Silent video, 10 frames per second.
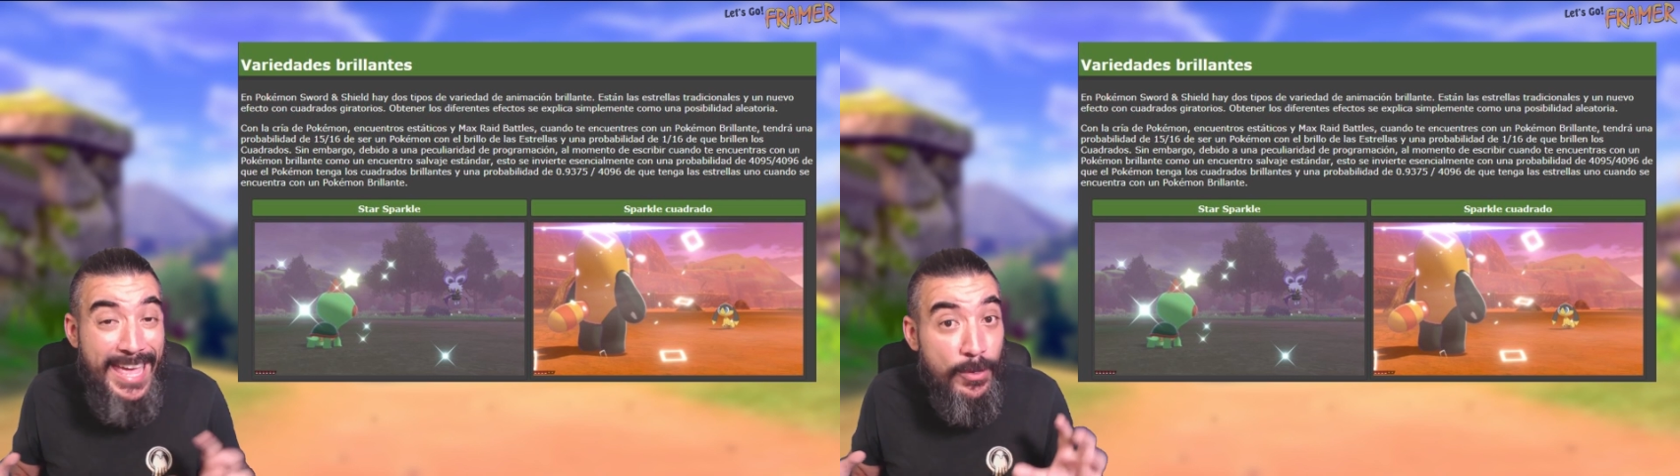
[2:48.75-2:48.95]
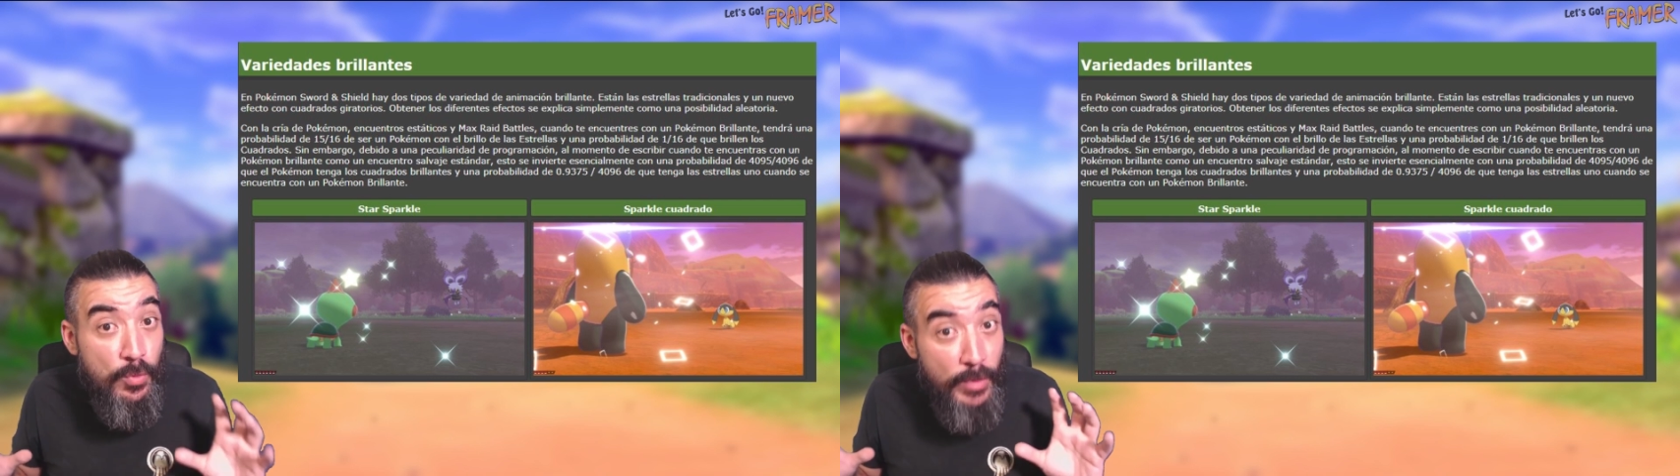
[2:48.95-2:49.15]

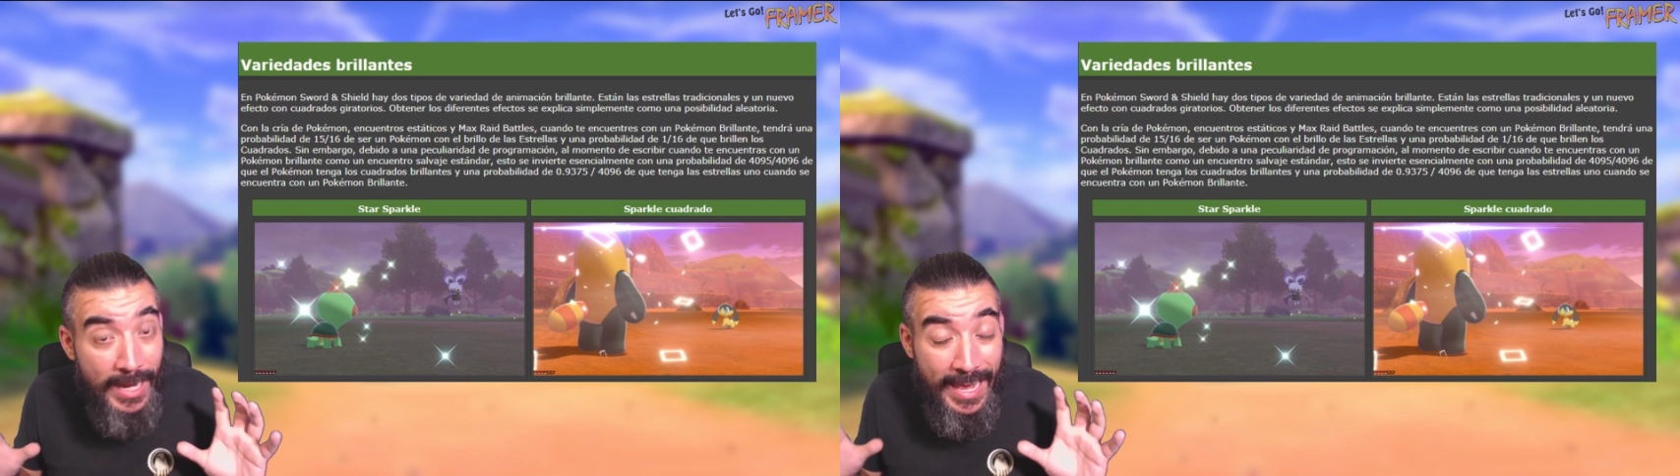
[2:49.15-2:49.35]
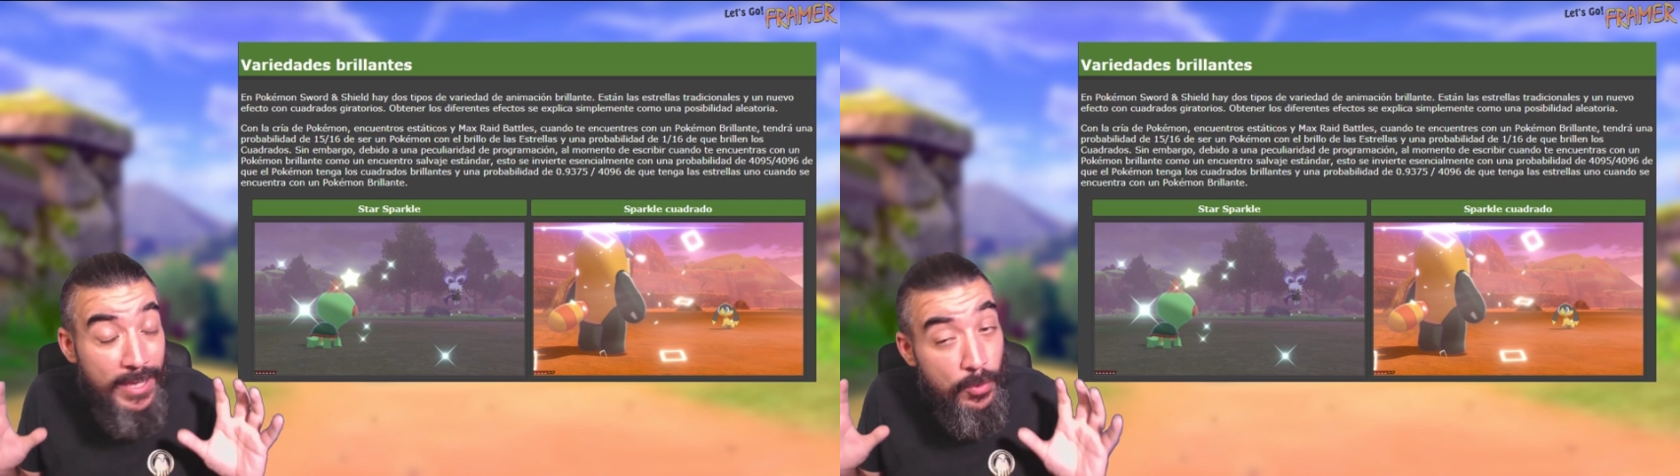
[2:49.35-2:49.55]

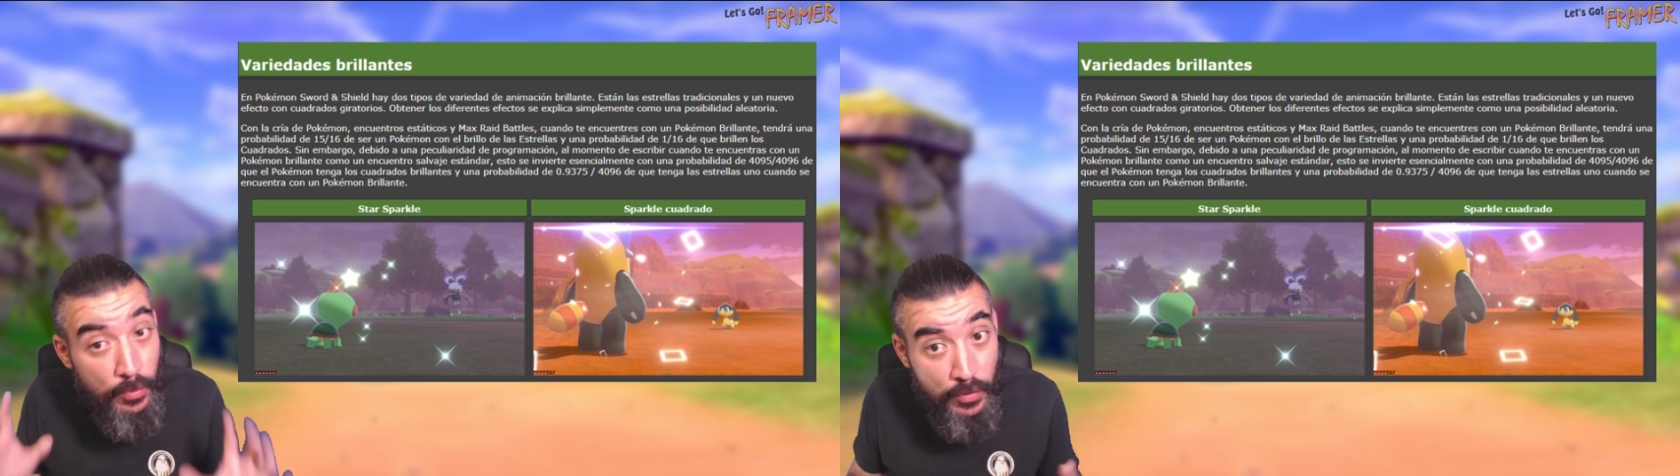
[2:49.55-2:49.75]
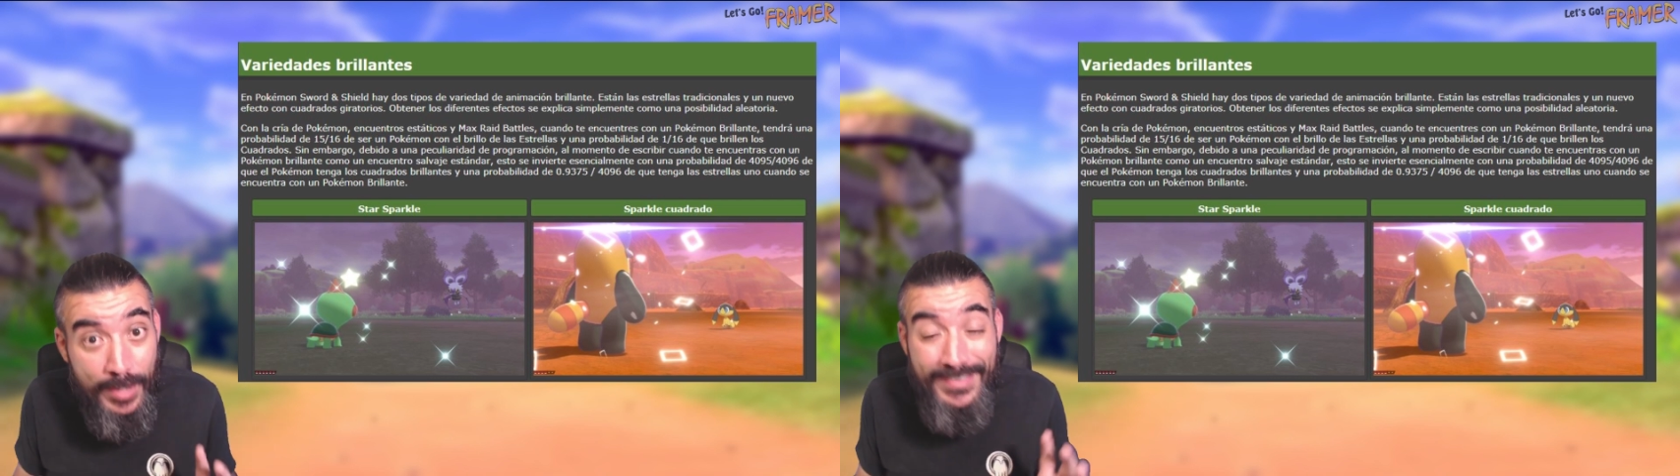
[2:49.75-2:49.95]
en las
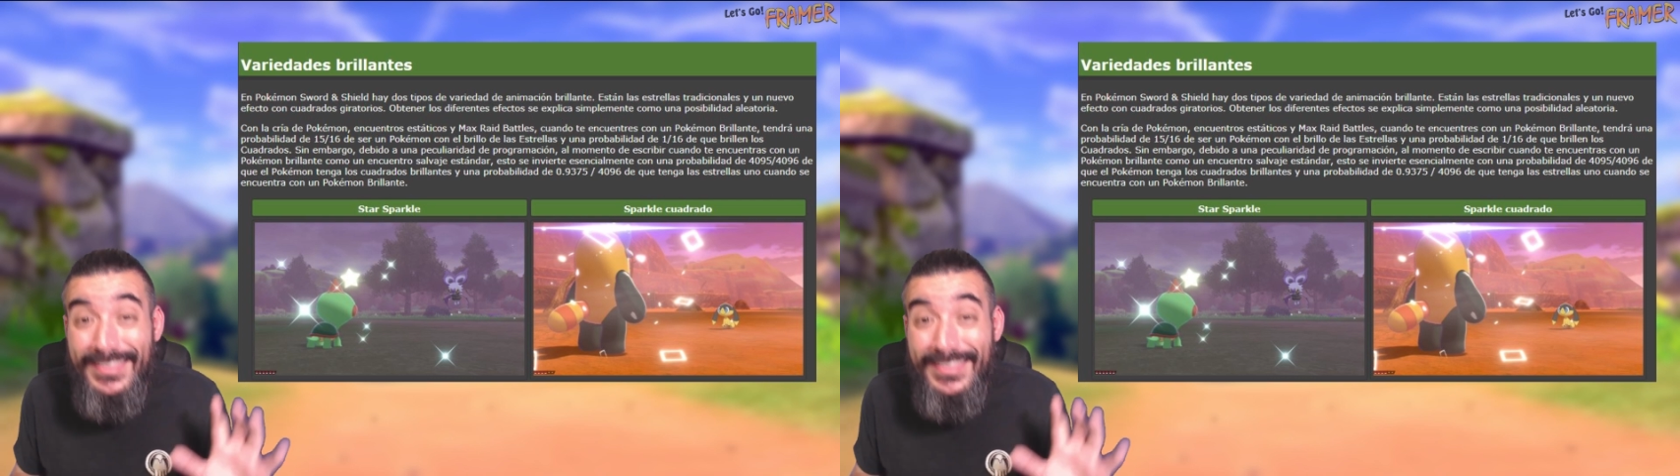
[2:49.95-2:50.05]
incursiones